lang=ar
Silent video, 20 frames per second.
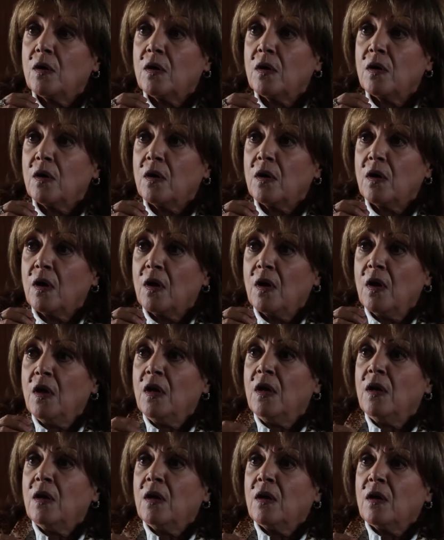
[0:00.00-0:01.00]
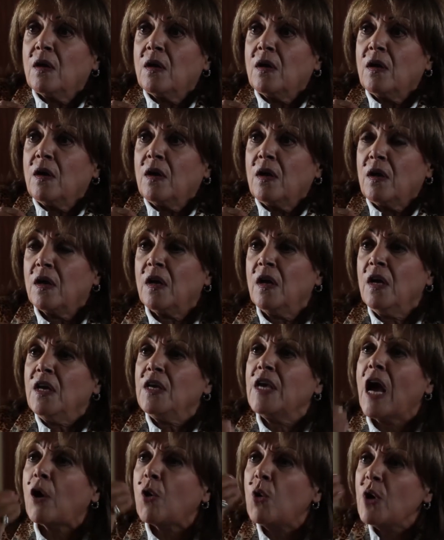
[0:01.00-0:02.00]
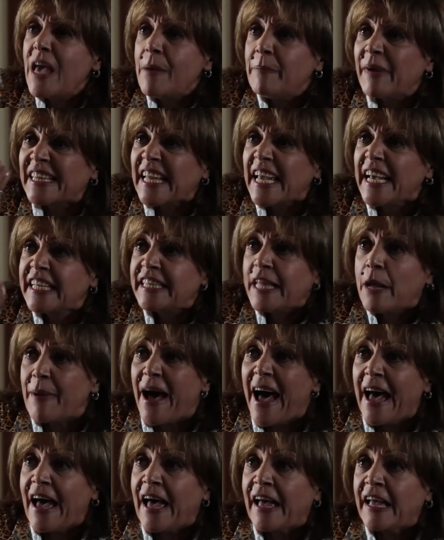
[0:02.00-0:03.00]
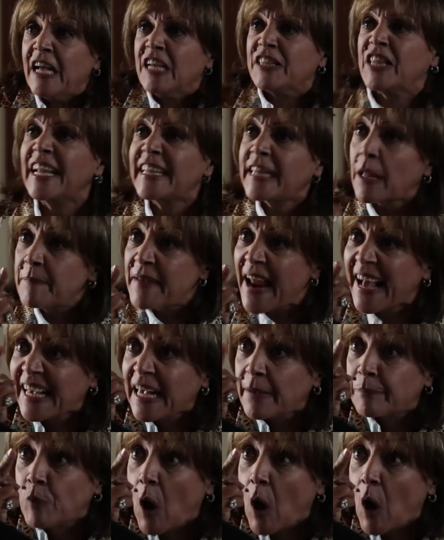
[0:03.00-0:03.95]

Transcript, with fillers: يا حاجة تخصص مباحث يا أخويا ما تهدى بقى ده أنت مركب